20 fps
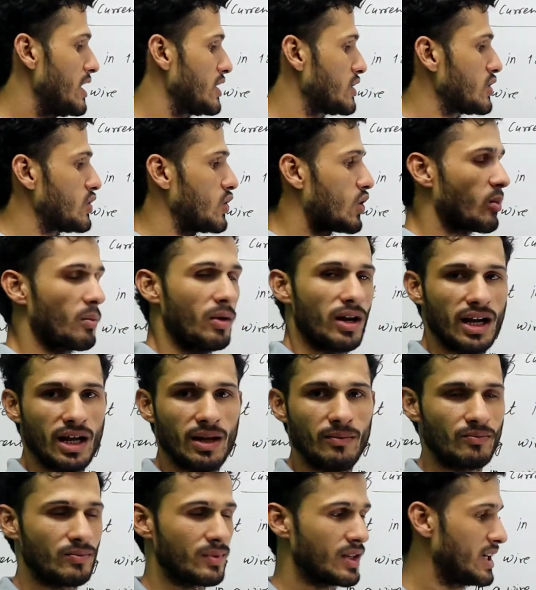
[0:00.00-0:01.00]
ये तो नॉर्मल
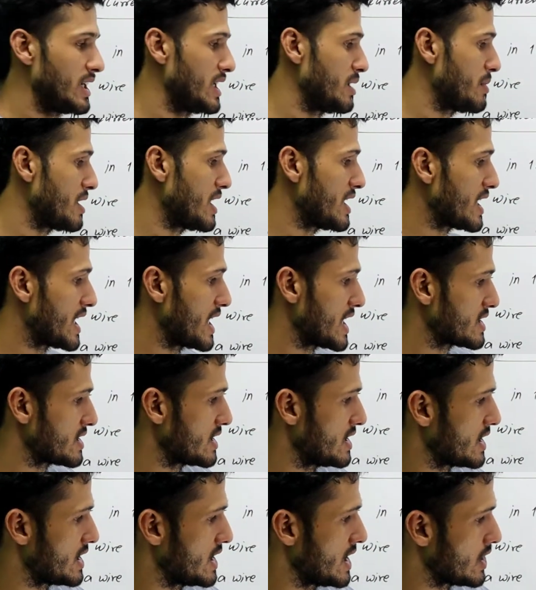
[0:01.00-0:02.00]
है ये मैंने
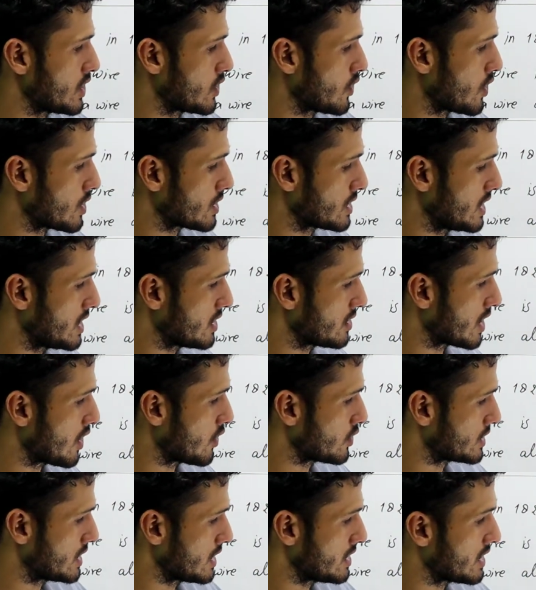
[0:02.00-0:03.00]
डायरेक्शन लिखी है नॉर्थ है
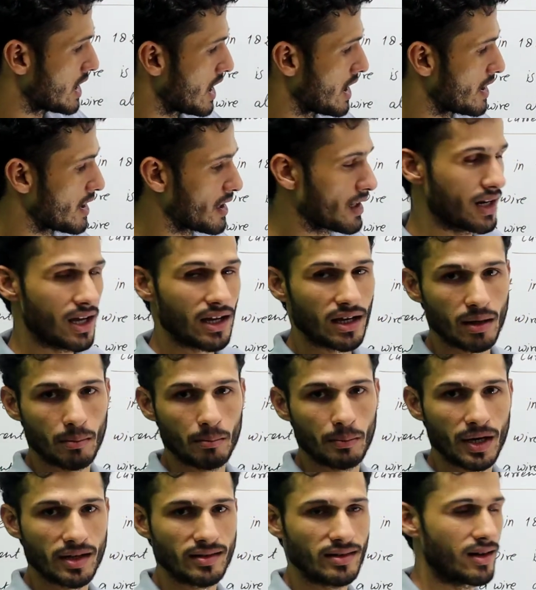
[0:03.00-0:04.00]
साउथ है ध्यान रखना है
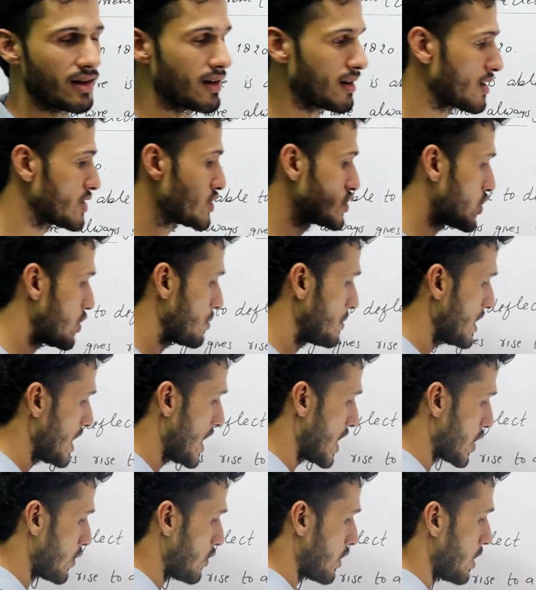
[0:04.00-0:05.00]
कंपास निडल का जो भी
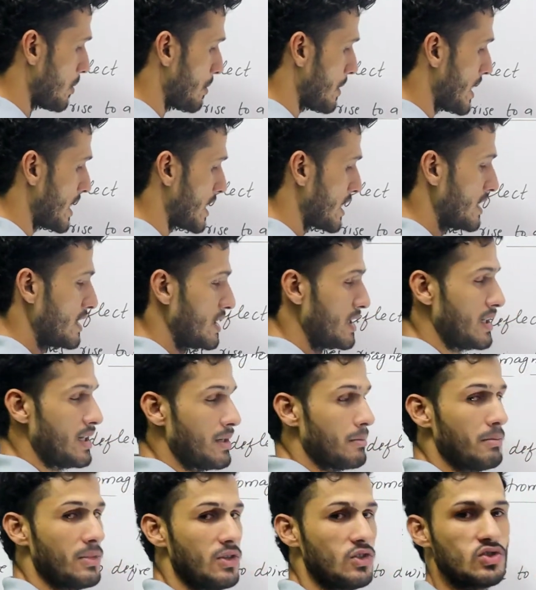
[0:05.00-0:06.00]
एरो वाला
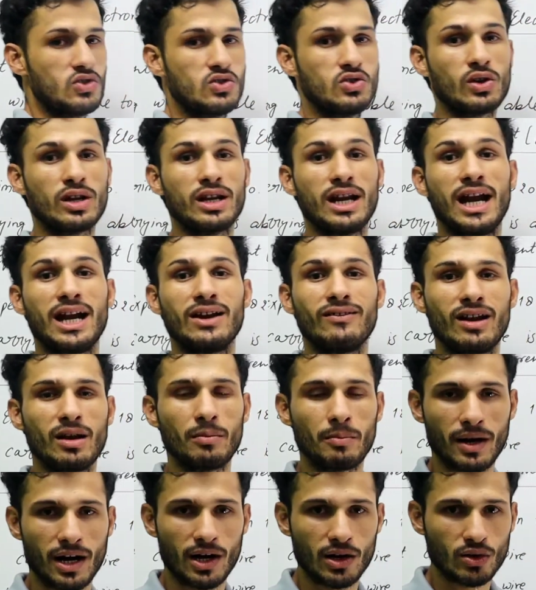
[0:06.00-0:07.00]
पार्ट मीन्स जो रेड
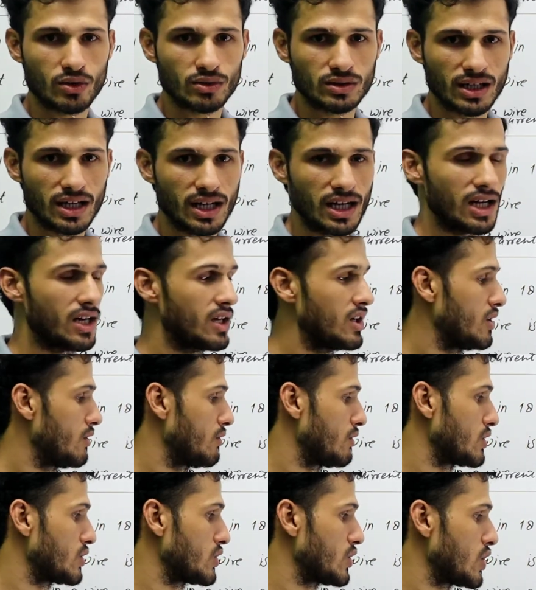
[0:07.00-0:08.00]
वाला पार्ट होता है
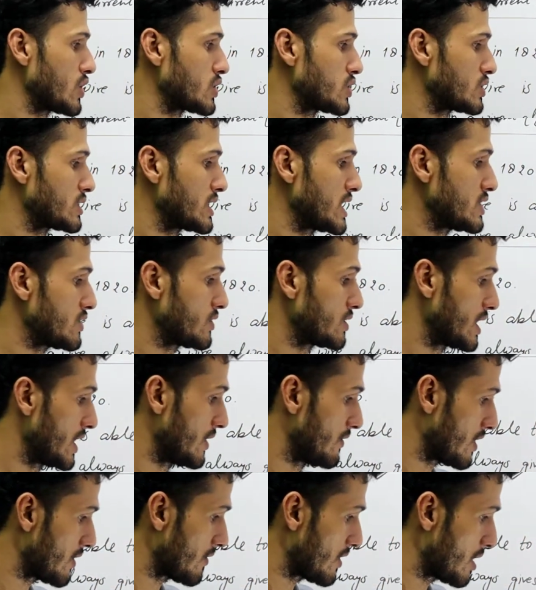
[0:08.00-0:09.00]
वो नॉर्थ होता है जो
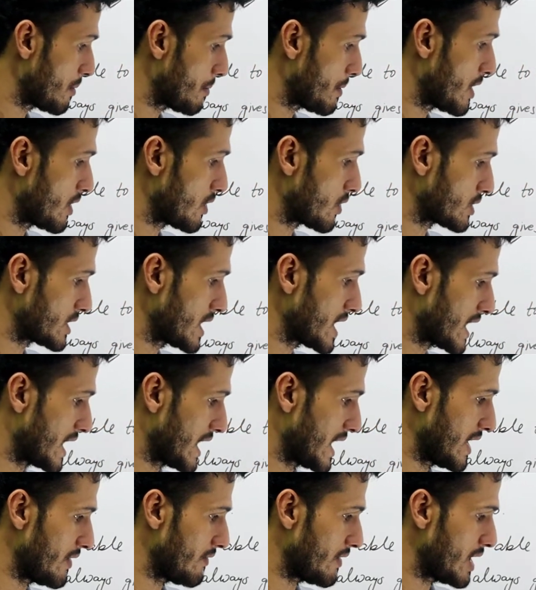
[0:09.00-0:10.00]
सिल्वर वाला पार्ट होता है
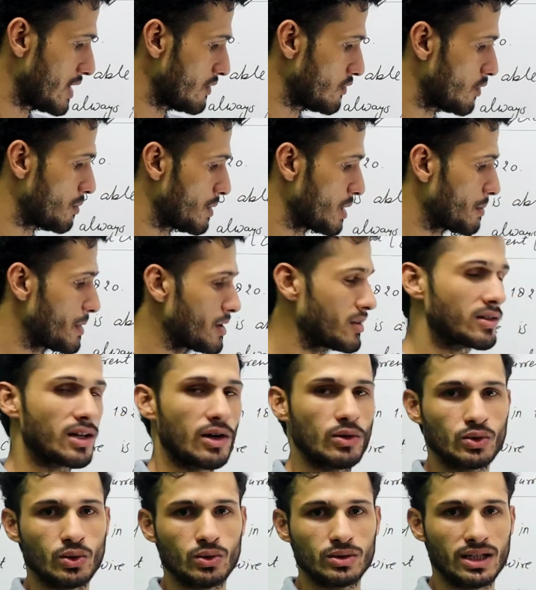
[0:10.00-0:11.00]
ग्रे वाला वो मेरे पास
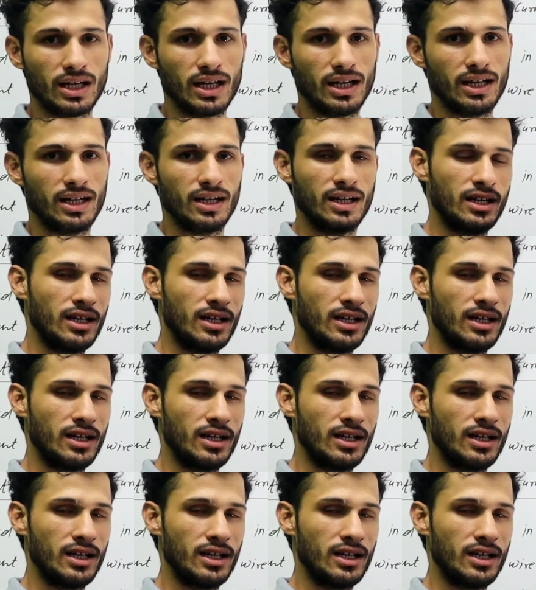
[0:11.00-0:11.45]
साउथ होता है